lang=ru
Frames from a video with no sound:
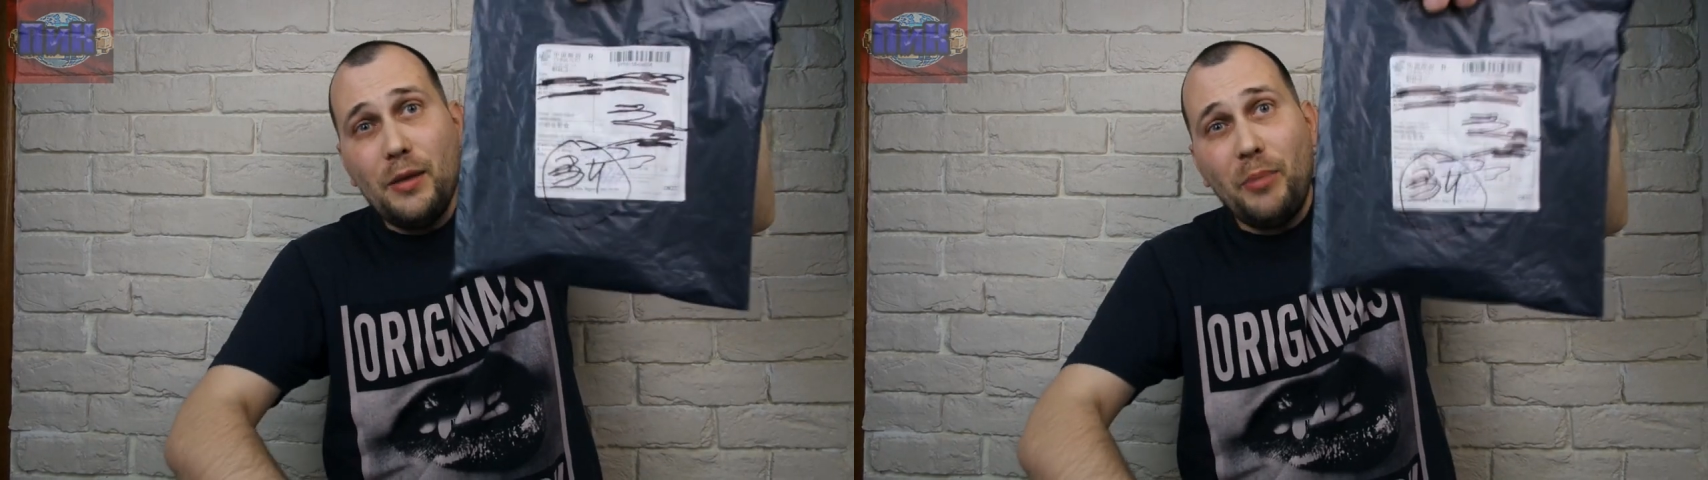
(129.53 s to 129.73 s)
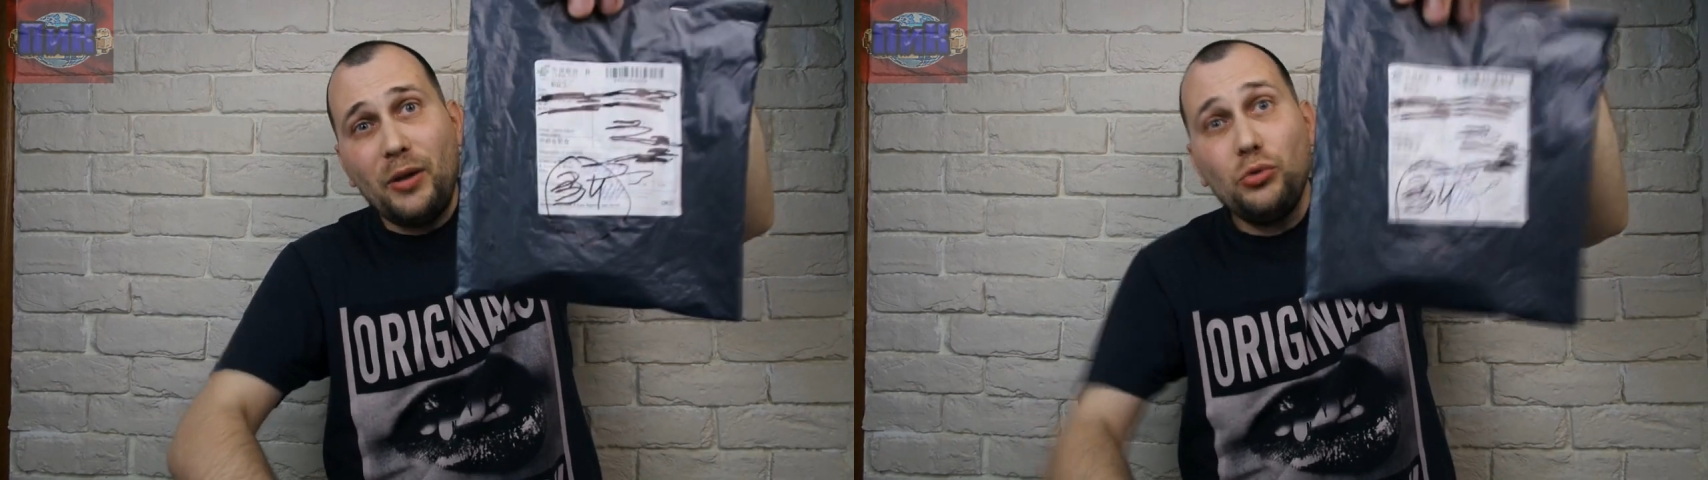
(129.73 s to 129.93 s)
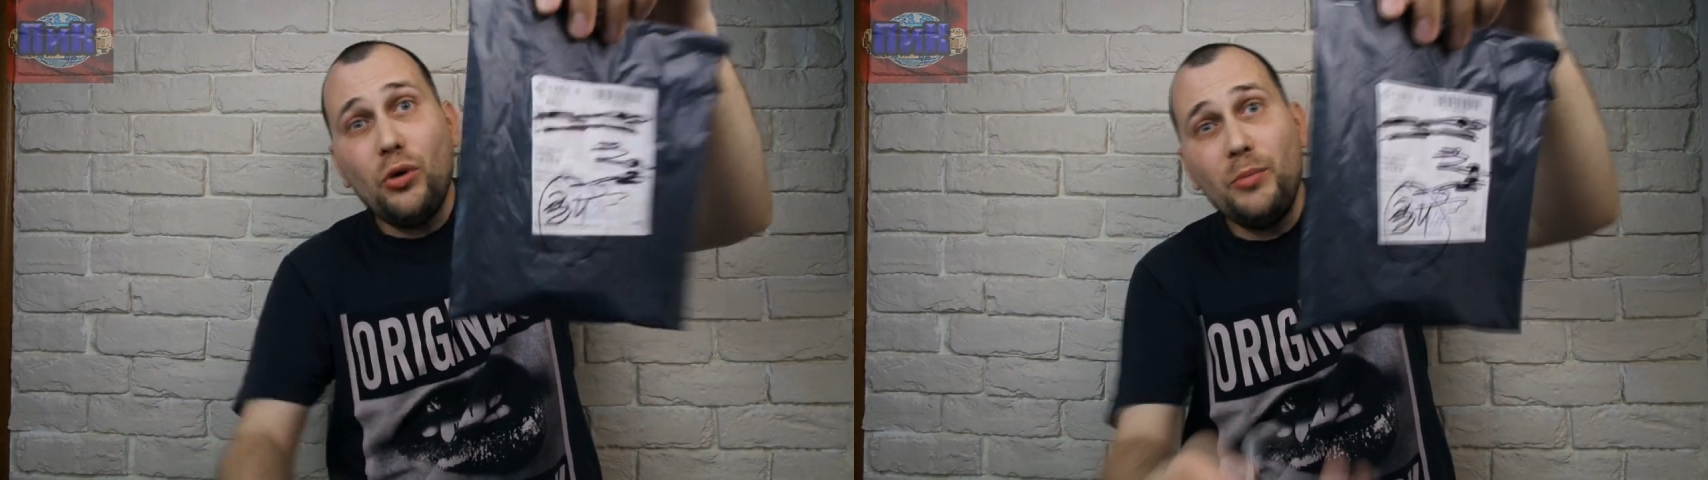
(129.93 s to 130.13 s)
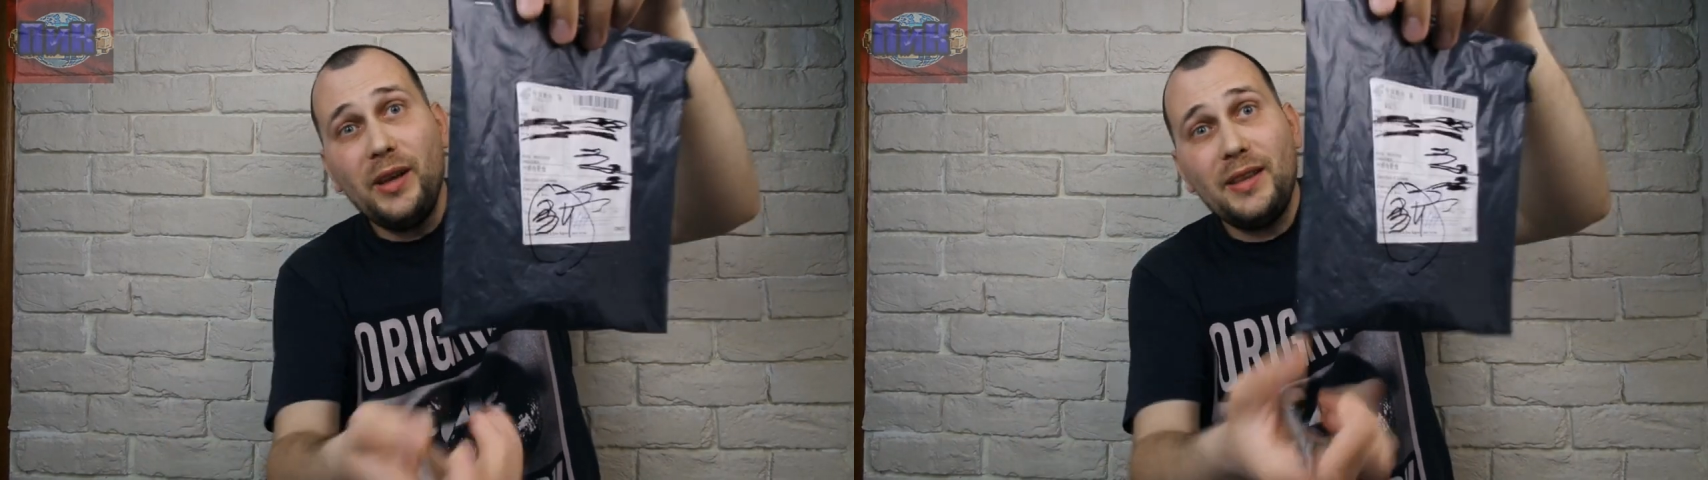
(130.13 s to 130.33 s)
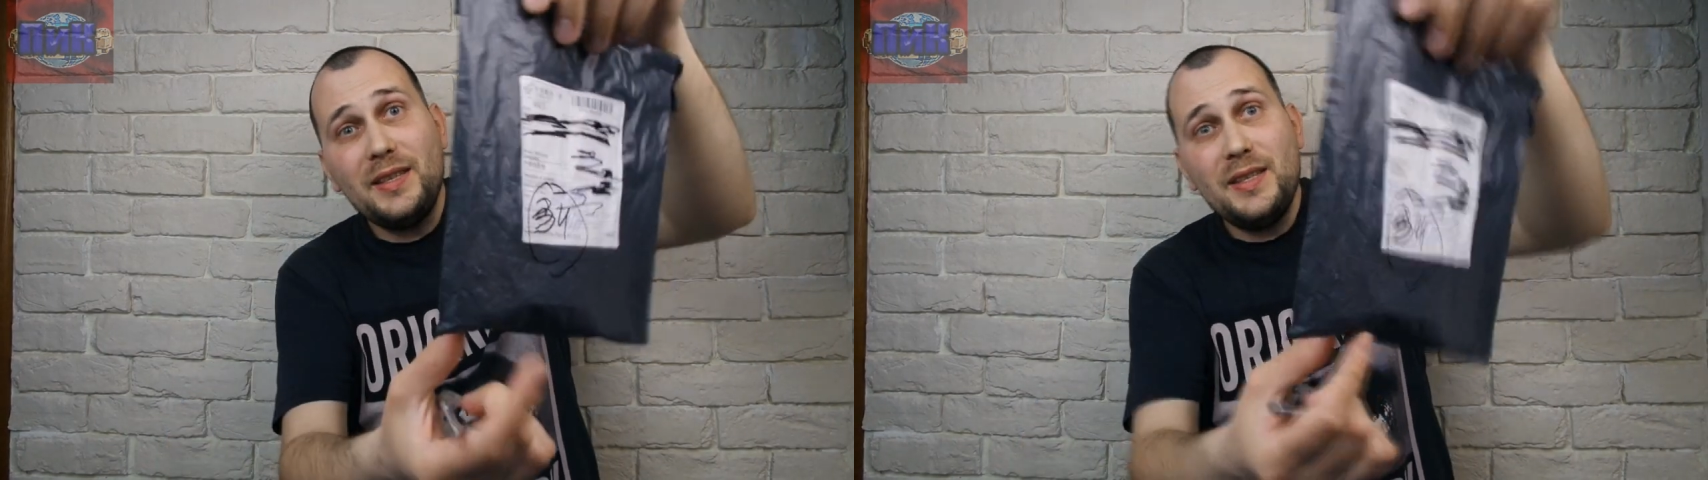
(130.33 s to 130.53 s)
Потом
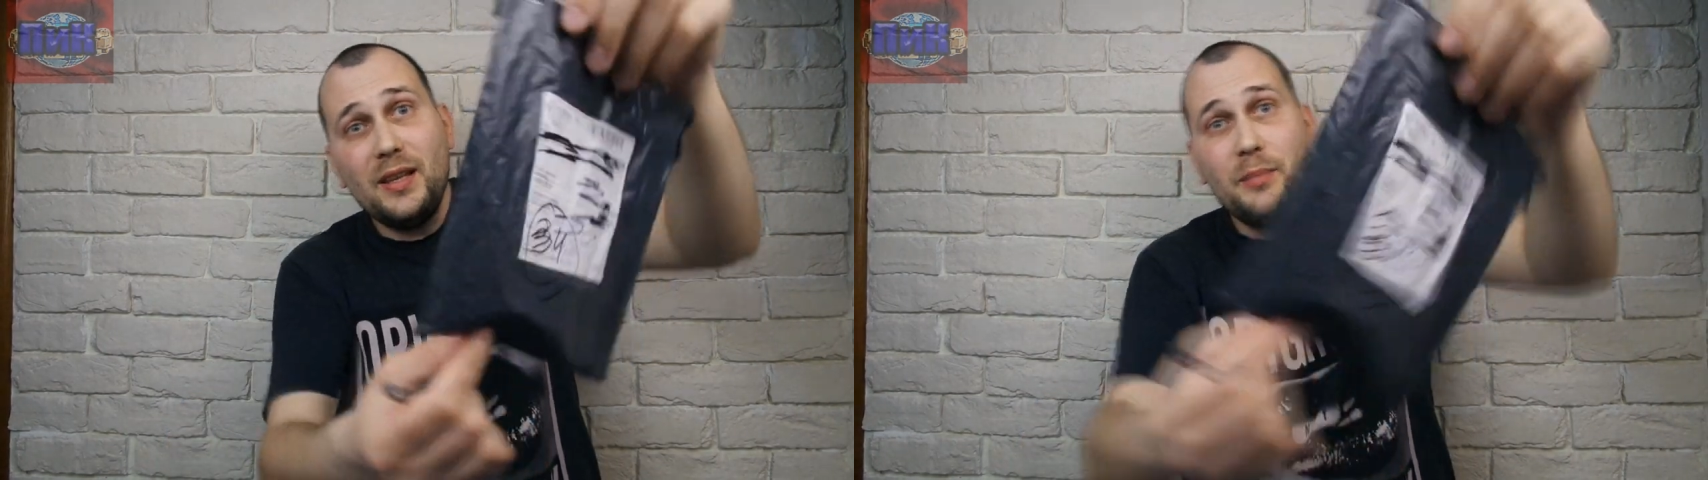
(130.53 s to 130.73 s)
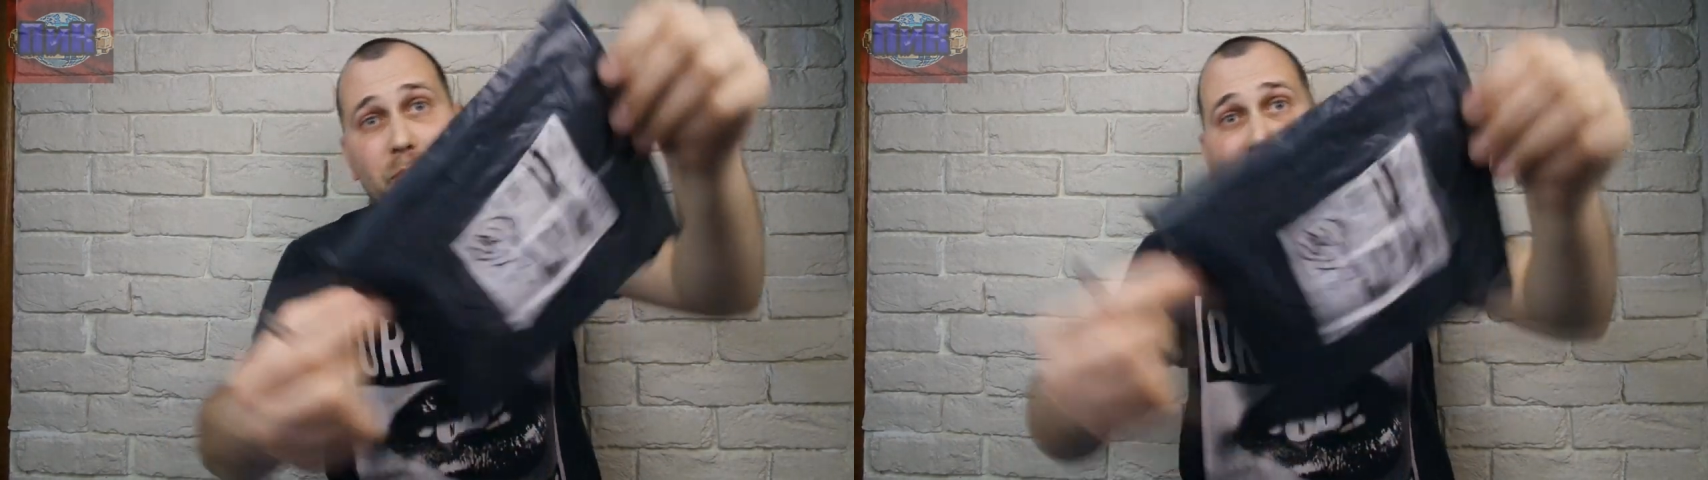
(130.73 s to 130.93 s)
мы это дело